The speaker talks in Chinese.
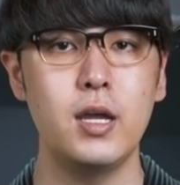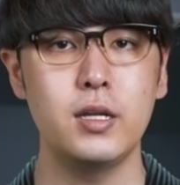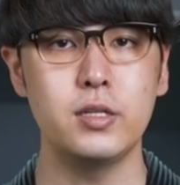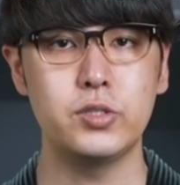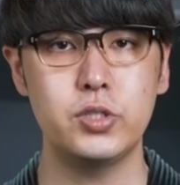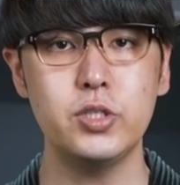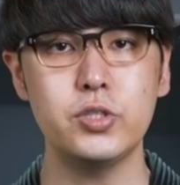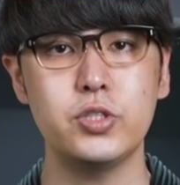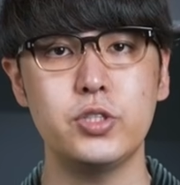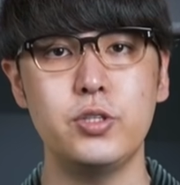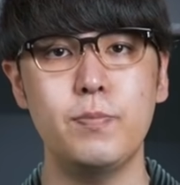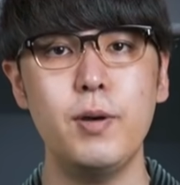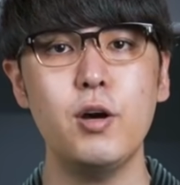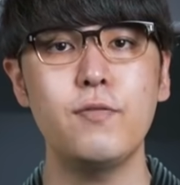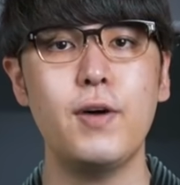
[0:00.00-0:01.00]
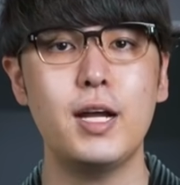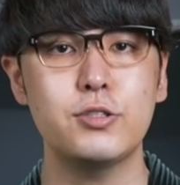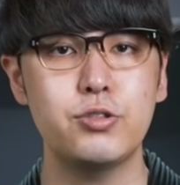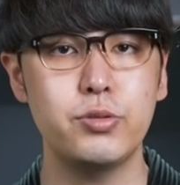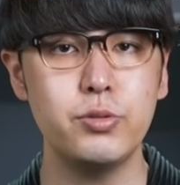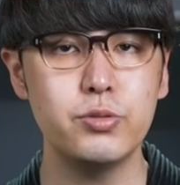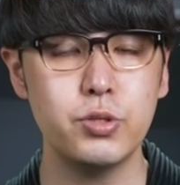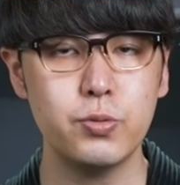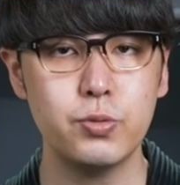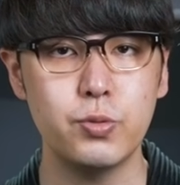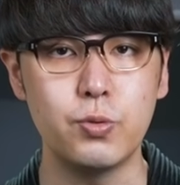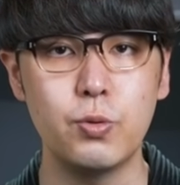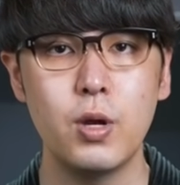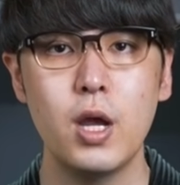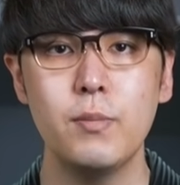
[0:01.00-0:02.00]
那这时爆发区域冲
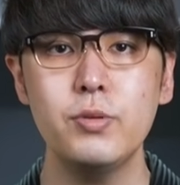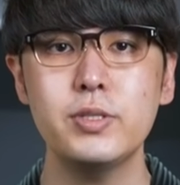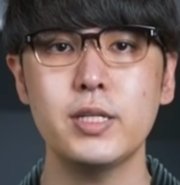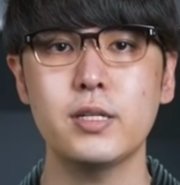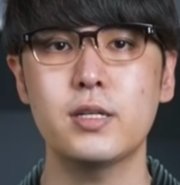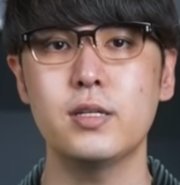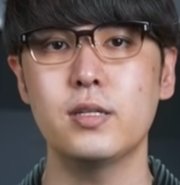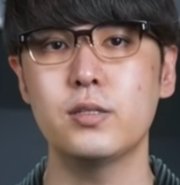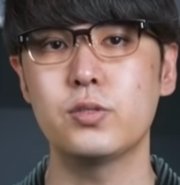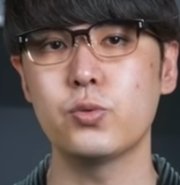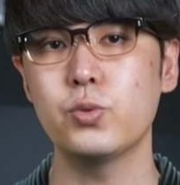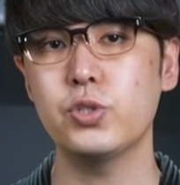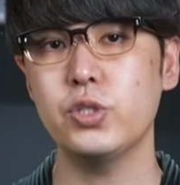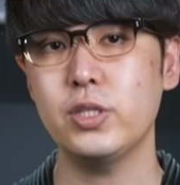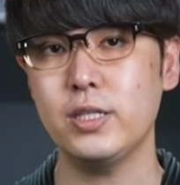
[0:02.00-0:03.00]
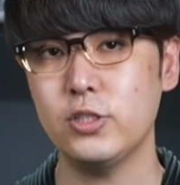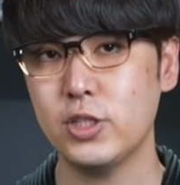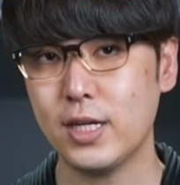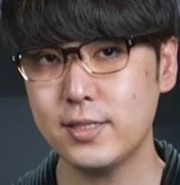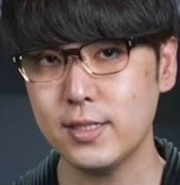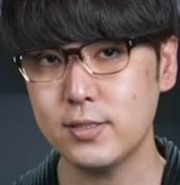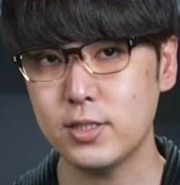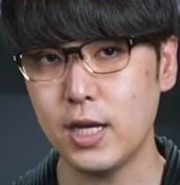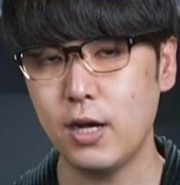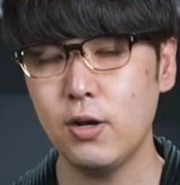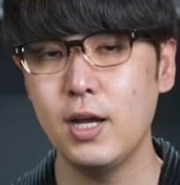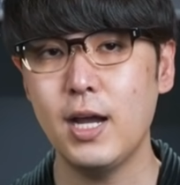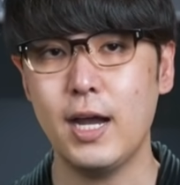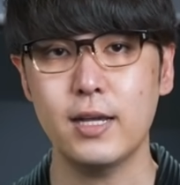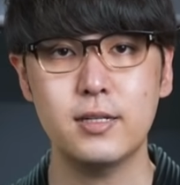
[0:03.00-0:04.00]
突，不仅可能阻止以沙建交，
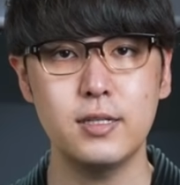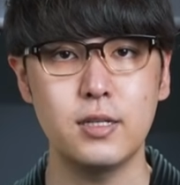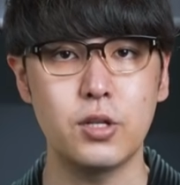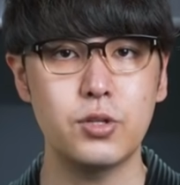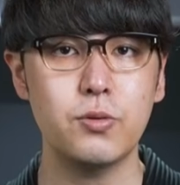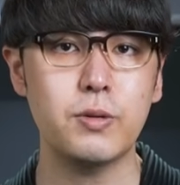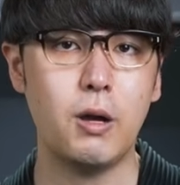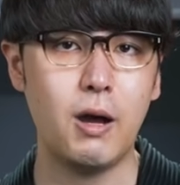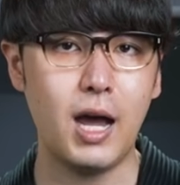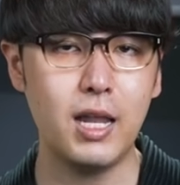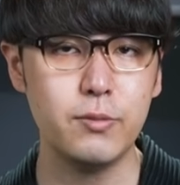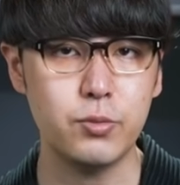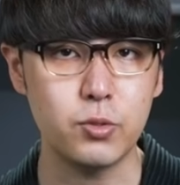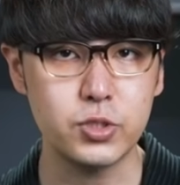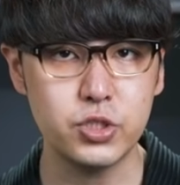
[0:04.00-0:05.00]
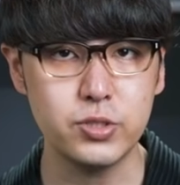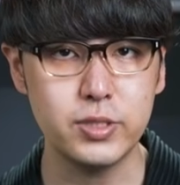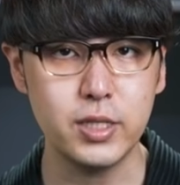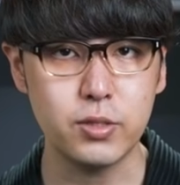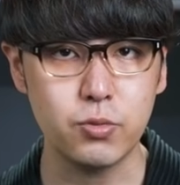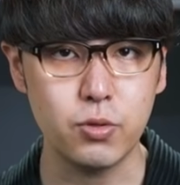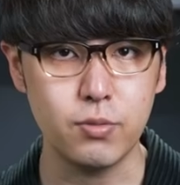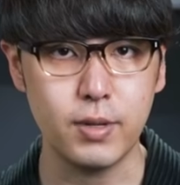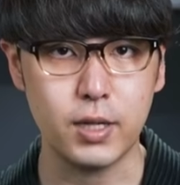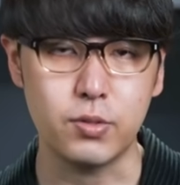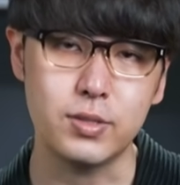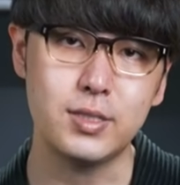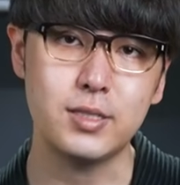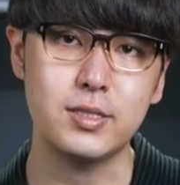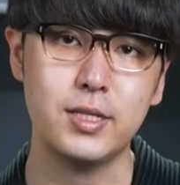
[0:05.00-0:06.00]
还可能动摇阿拉伯世界对于美
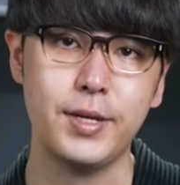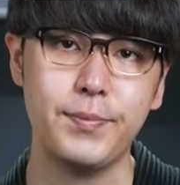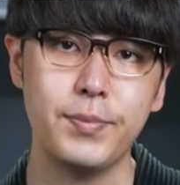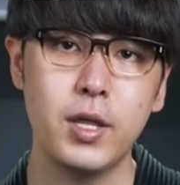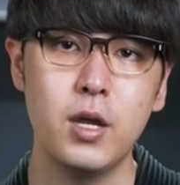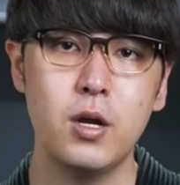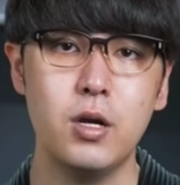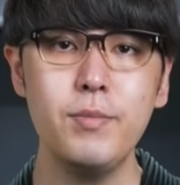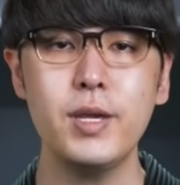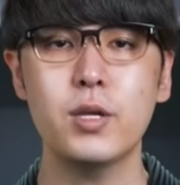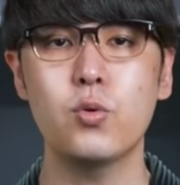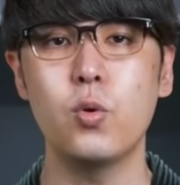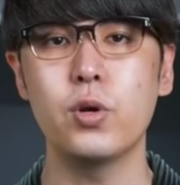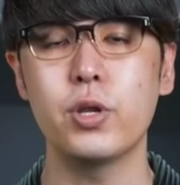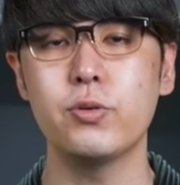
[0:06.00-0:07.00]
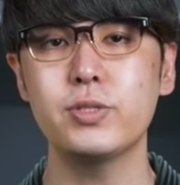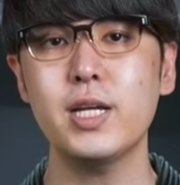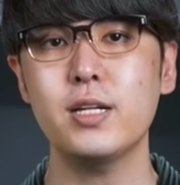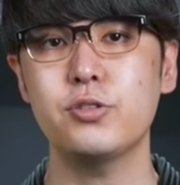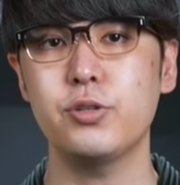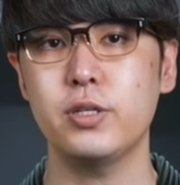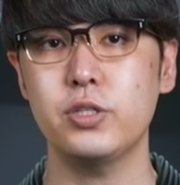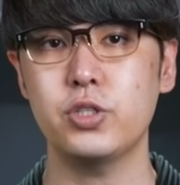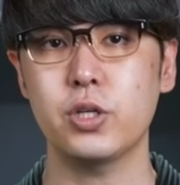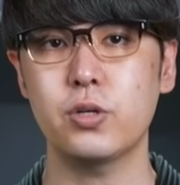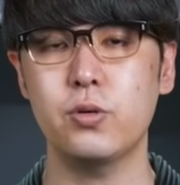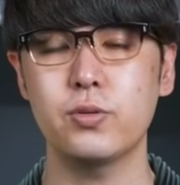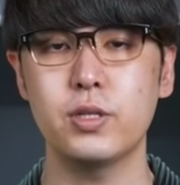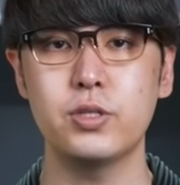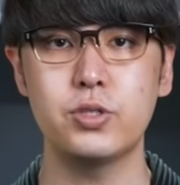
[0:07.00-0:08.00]
国的信心。而美国留下的权力真
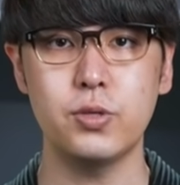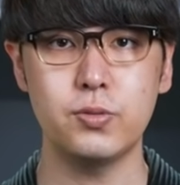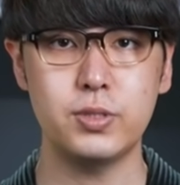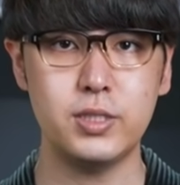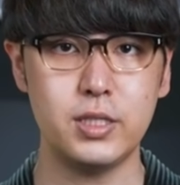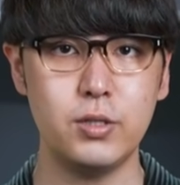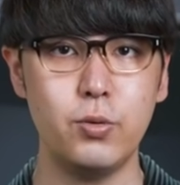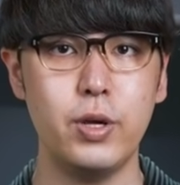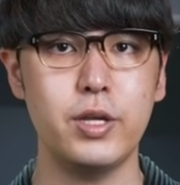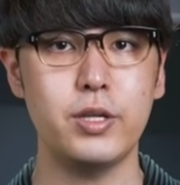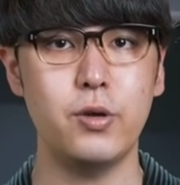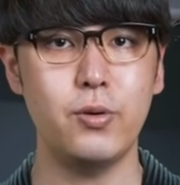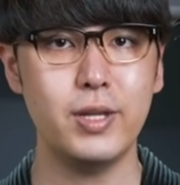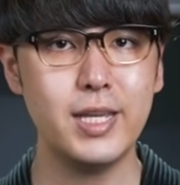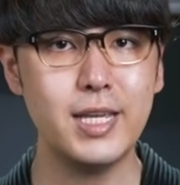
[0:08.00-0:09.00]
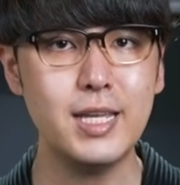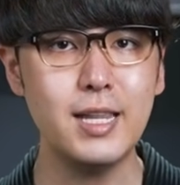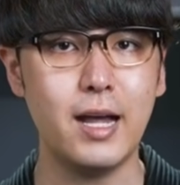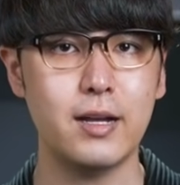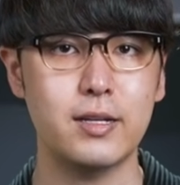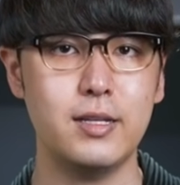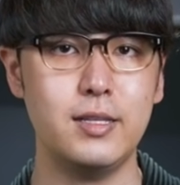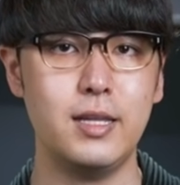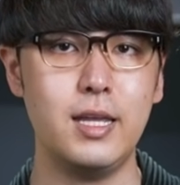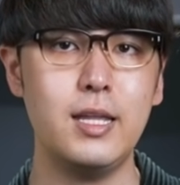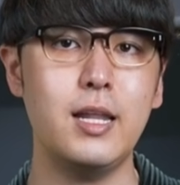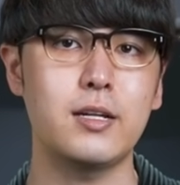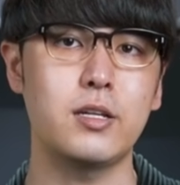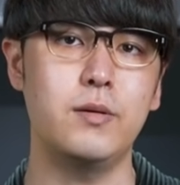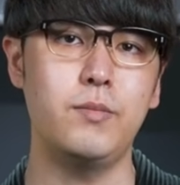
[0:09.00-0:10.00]
空呢，就有机会由伊朗跟伊
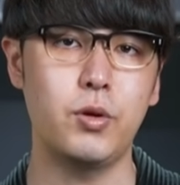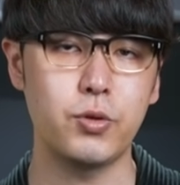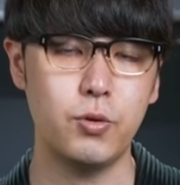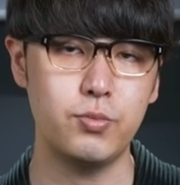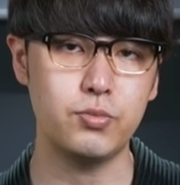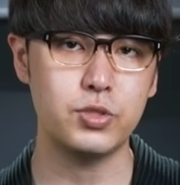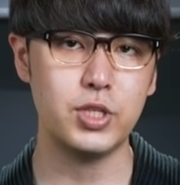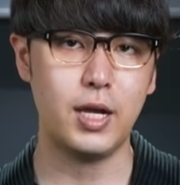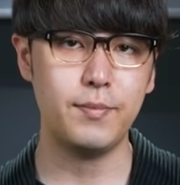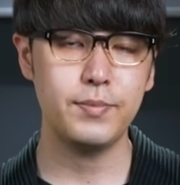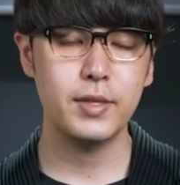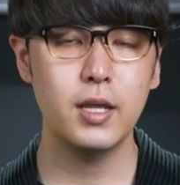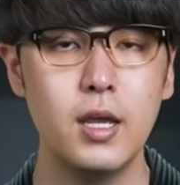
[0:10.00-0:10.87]
朗的盟友补上。